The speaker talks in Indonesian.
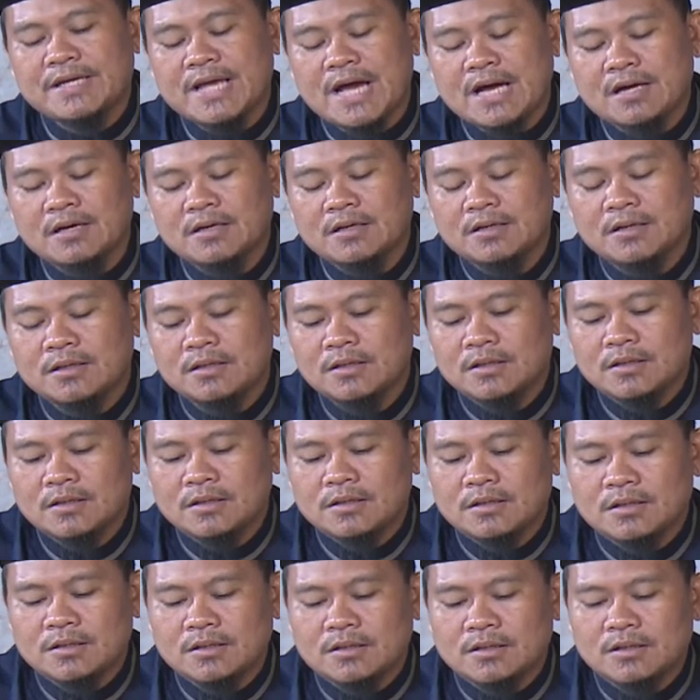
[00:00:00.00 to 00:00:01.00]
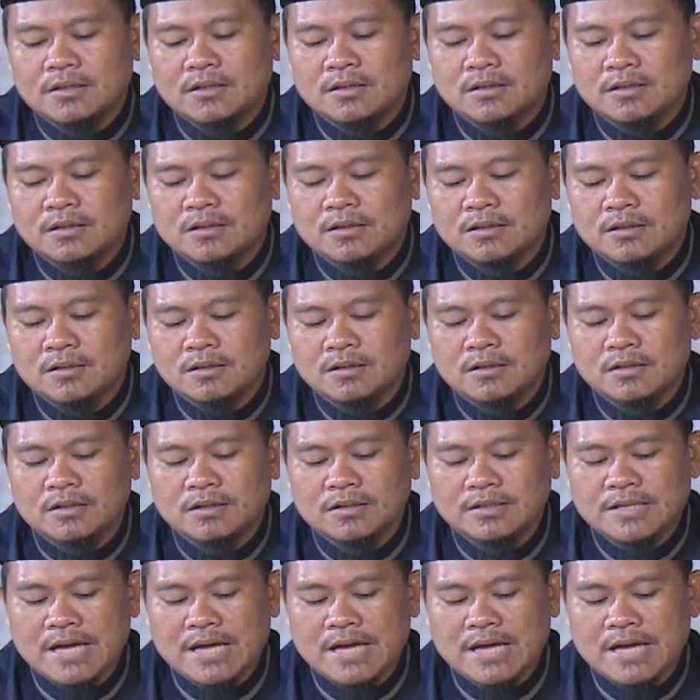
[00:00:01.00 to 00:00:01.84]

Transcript: yang uh,